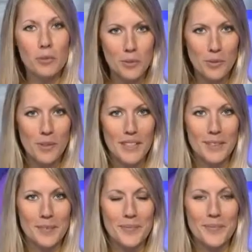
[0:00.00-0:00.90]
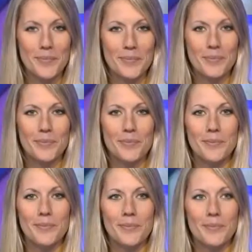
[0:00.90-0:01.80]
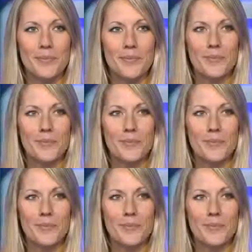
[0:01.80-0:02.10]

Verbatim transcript: l'écoute tout de suite. Bon,